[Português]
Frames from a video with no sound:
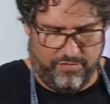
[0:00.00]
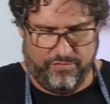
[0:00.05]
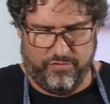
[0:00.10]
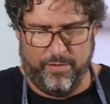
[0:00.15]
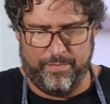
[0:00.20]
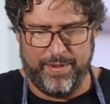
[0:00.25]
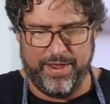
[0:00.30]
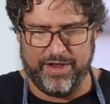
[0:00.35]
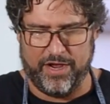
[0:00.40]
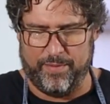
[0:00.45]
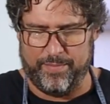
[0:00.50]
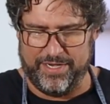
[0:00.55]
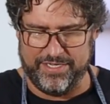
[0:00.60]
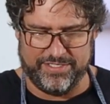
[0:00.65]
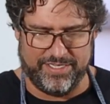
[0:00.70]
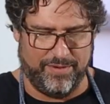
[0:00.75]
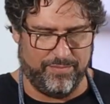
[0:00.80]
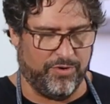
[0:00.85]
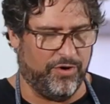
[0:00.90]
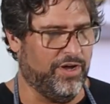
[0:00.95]
Vou pegar uma
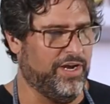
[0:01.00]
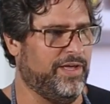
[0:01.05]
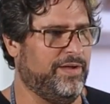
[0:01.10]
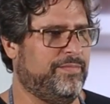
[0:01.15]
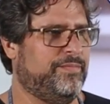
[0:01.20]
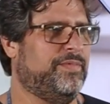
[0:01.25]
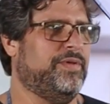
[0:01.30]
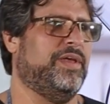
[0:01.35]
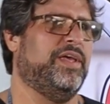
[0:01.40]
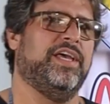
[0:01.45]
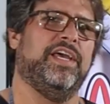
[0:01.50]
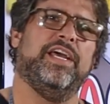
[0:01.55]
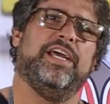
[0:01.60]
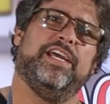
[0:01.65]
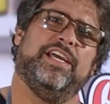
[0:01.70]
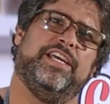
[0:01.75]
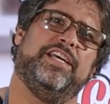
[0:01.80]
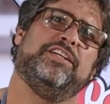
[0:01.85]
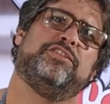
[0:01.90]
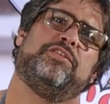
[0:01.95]
cebola.
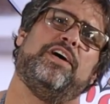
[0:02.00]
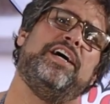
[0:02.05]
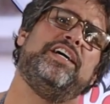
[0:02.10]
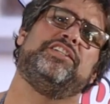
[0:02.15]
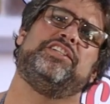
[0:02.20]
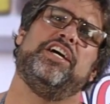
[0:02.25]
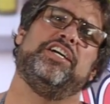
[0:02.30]
Isso aí,